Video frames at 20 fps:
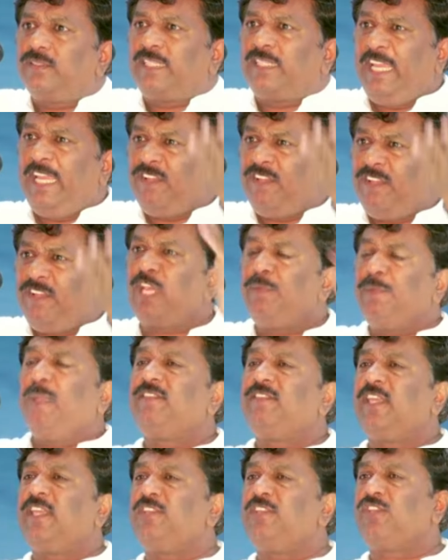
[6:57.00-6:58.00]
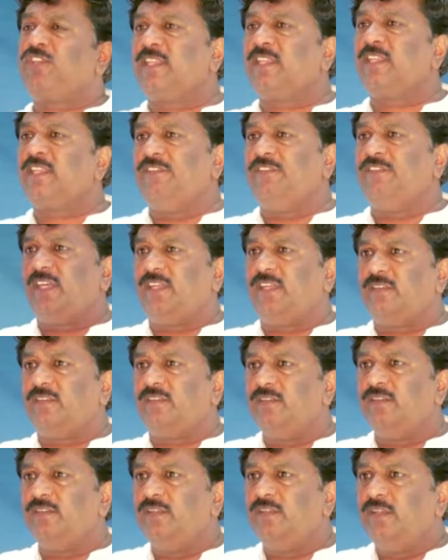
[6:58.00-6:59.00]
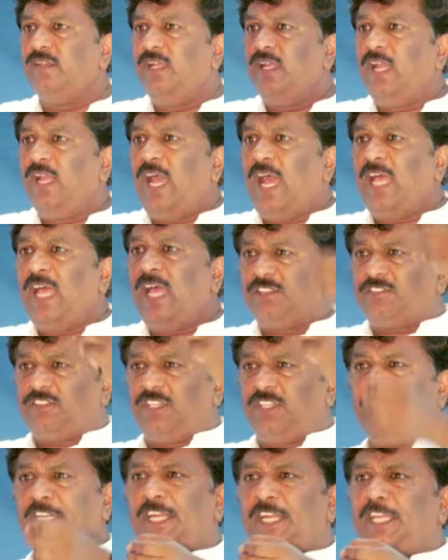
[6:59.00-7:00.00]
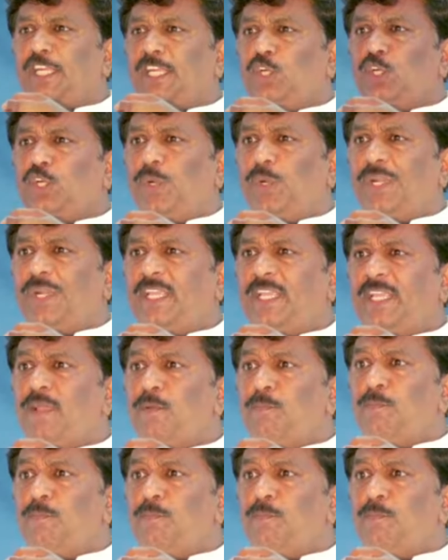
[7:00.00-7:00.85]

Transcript: சைவ சமயத்தை சார்ந்தவர் அந்த திருநீரினுடைய